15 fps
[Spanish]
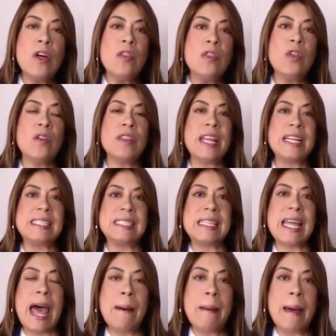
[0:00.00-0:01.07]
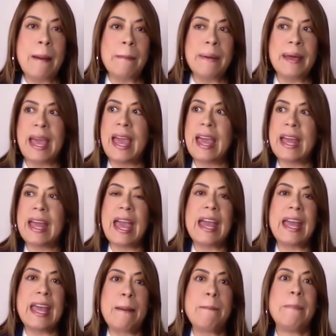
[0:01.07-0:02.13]
dónde estaba, qué,
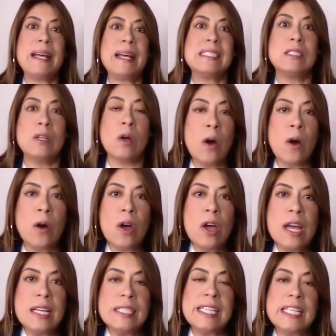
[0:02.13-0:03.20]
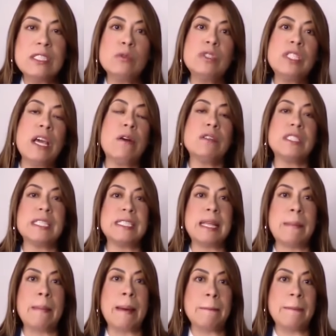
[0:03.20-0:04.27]
qué, pasó, si sus hijos
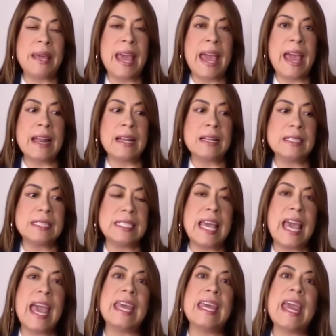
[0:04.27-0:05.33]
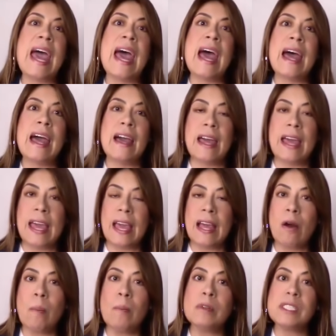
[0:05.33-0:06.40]
estaban bien, si ella, eh,
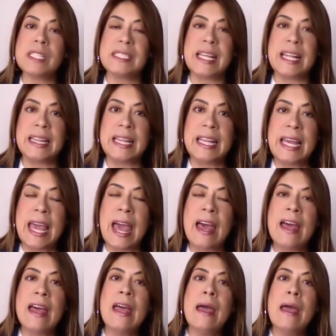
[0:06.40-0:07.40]
cómo se sentía.